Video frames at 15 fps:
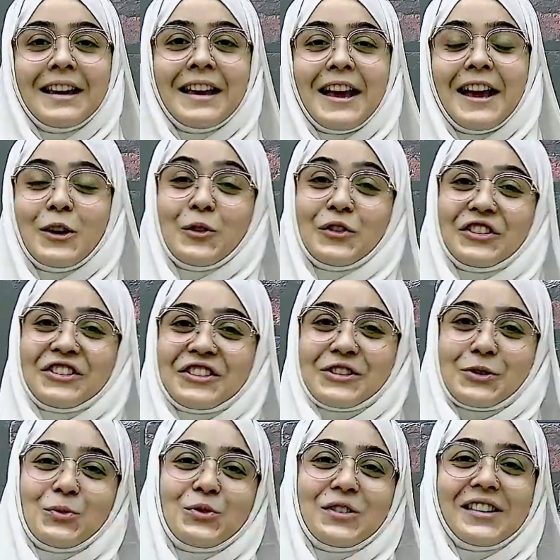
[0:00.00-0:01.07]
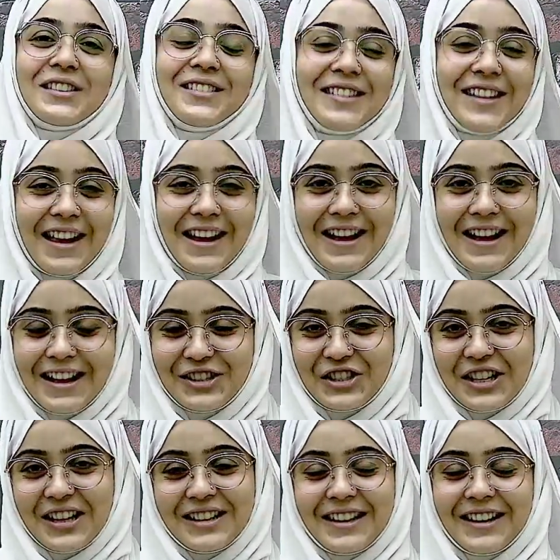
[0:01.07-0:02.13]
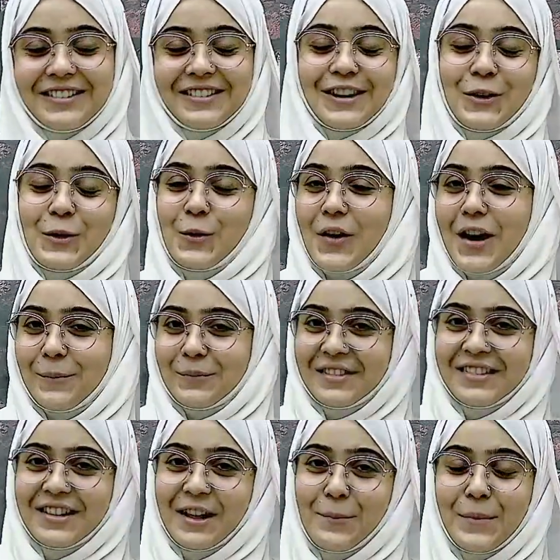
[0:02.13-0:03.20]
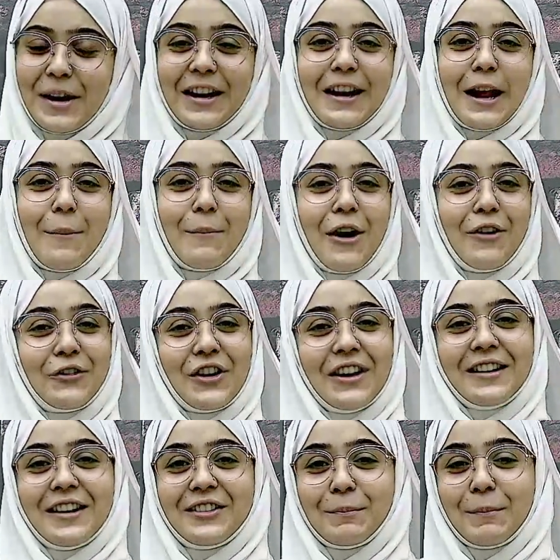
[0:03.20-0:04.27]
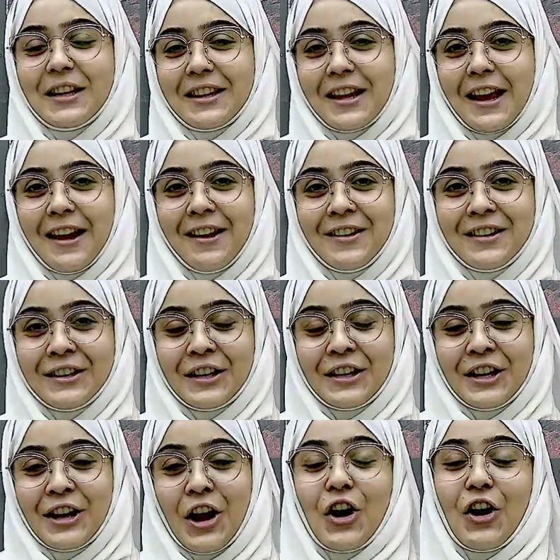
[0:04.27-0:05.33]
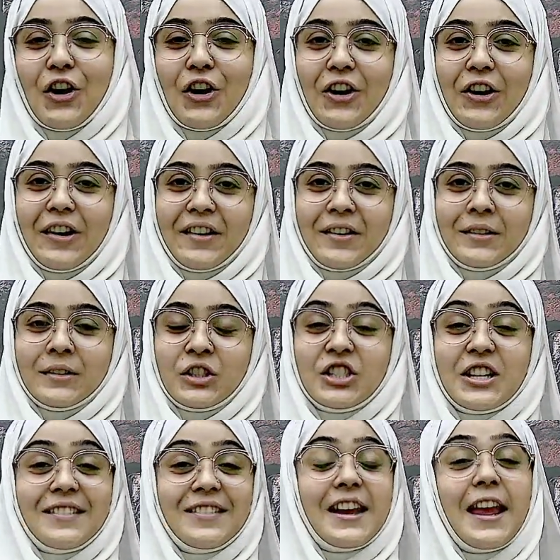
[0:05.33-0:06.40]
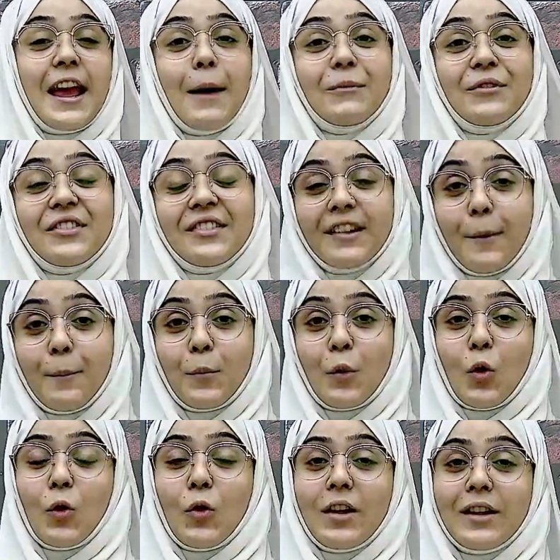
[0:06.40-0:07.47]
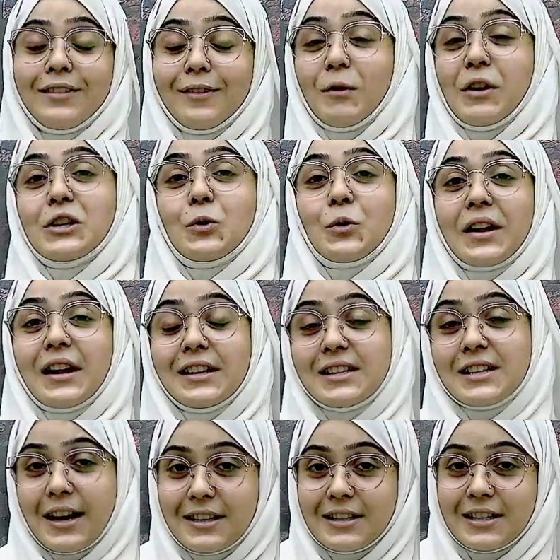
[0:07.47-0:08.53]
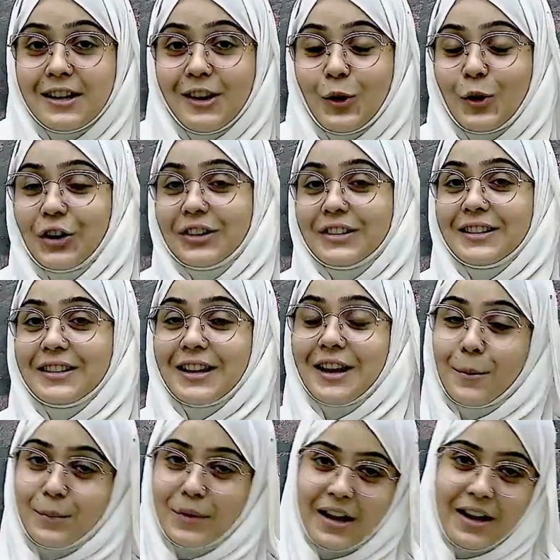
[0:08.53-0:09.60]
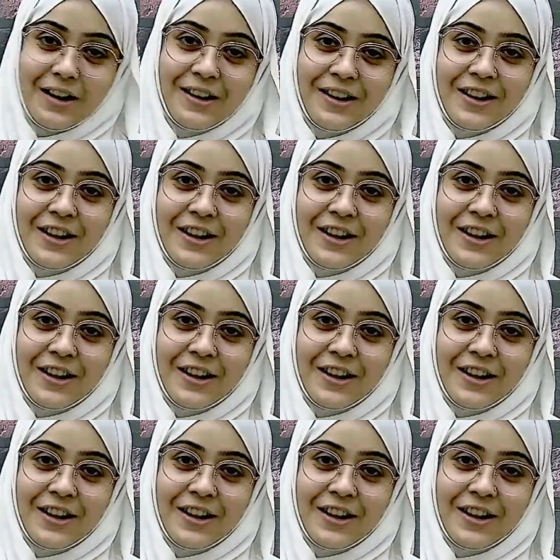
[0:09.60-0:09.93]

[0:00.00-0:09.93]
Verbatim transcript: हेलो स्टूडेंट्स क्या हाल चाल कैसे हो आप सब मेरा नाम आफरीन अजमत है और जैसा कि आप सबको इस वीडियो के टाइटल और थंबनेल